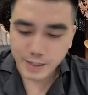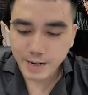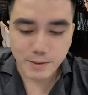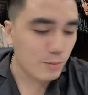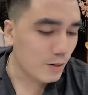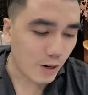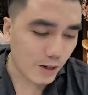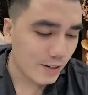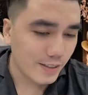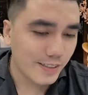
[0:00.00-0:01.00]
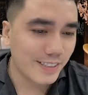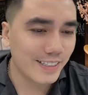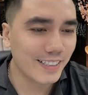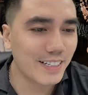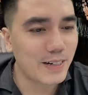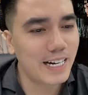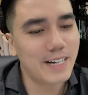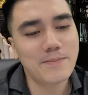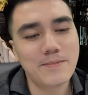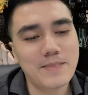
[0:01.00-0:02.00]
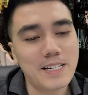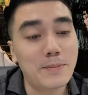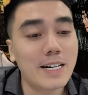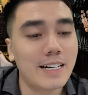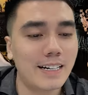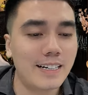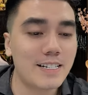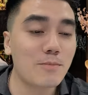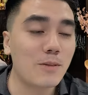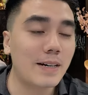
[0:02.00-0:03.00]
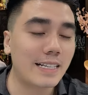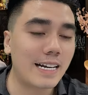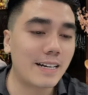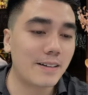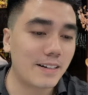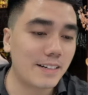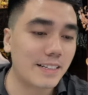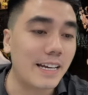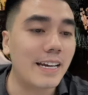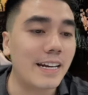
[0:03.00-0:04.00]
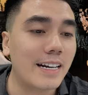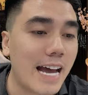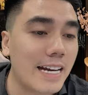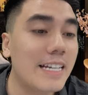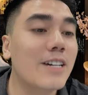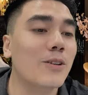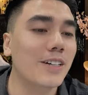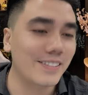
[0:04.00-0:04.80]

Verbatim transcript: em không rõ Nhưng mà em chỉ biết là trong mẫu bàn tay thể hiện là đã đi rồi